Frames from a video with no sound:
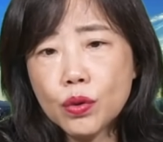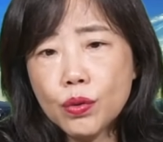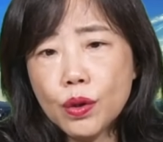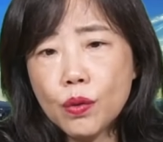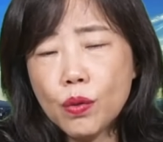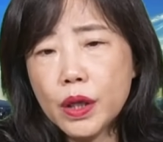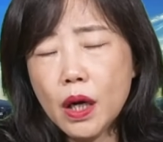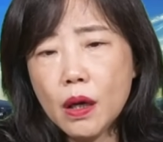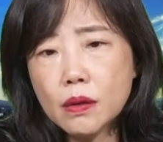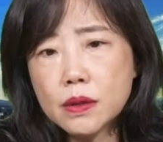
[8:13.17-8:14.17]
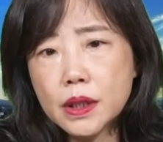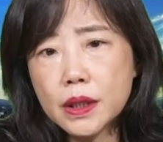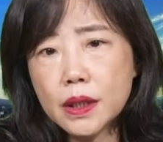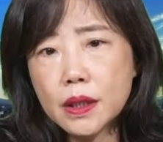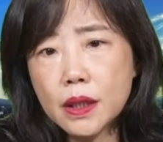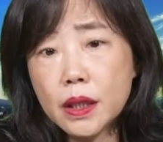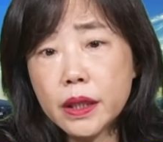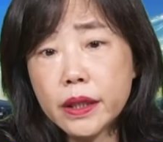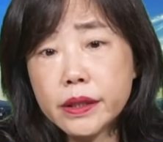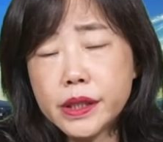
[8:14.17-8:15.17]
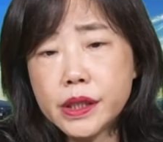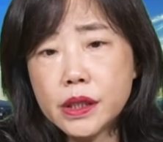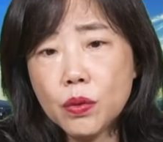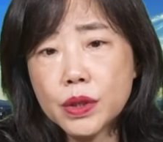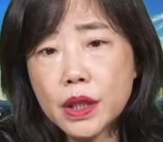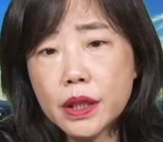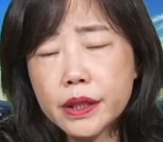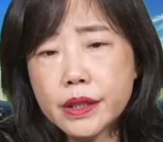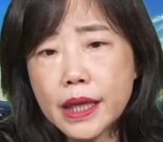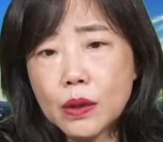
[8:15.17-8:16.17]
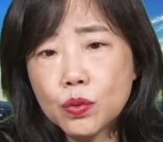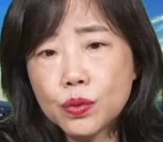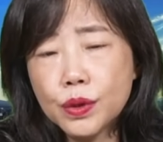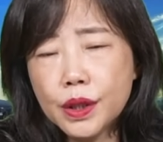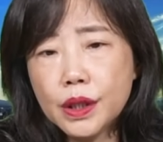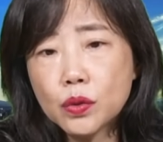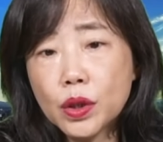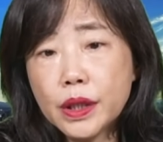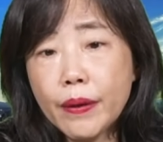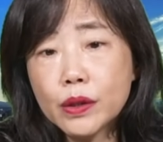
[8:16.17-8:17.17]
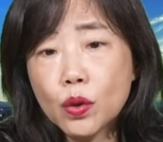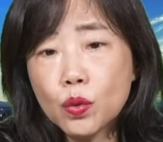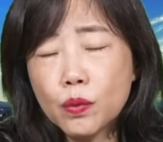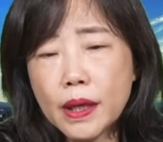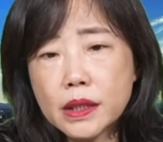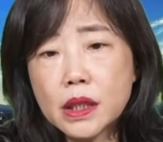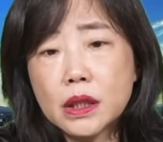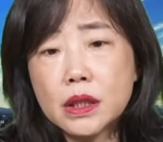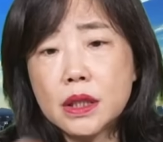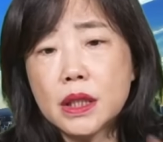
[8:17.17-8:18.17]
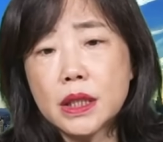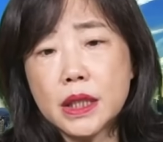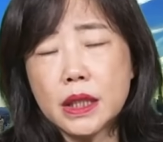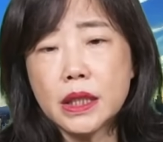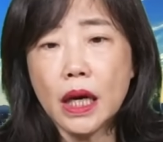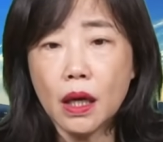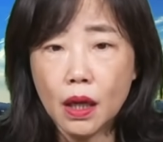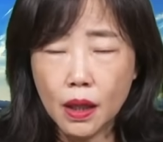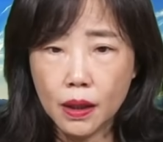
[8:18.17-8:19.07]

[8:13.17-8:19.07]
说过我要这个呃二零二七或者二零三五要对台湾动武啊，这个这个形象，